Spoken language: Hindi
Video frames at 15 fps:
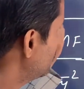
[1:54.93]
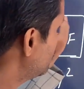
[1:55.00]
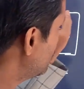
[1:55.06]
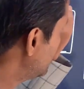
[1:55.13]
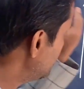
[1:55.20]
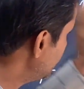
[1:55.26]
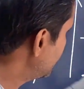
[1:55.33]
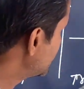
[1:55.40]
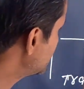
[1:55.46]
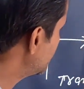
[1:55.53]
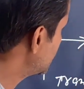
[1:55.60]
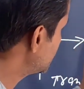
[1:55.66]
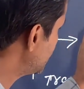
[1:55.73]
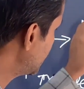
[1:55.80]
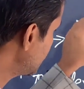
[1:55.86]
वही
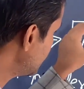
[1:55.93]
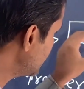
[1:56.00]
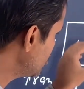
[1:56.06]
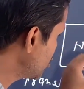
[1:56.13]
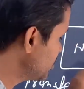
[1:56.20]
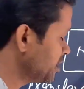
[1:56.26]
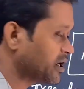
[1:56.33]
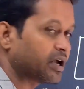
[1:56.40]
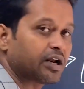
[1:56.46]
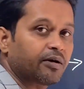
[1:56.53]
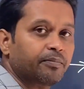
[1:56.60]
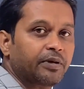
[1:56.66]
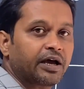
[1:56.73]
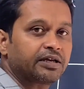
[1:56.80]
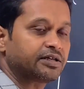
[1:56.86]
मचमच फंड नॉमिनी के नाम
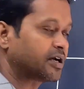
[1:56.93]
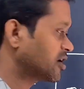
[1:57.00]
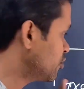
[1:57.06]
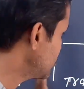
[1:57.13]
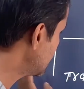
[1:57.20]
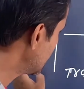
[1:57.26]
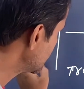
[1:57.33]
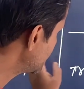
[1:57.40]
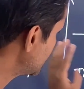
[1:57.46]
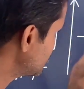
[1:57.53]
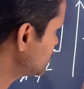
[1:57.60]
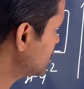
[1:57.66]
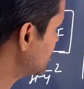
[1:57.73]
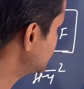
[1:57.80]
पे आ जाएगा वो ट्रांसफर हो जाएगा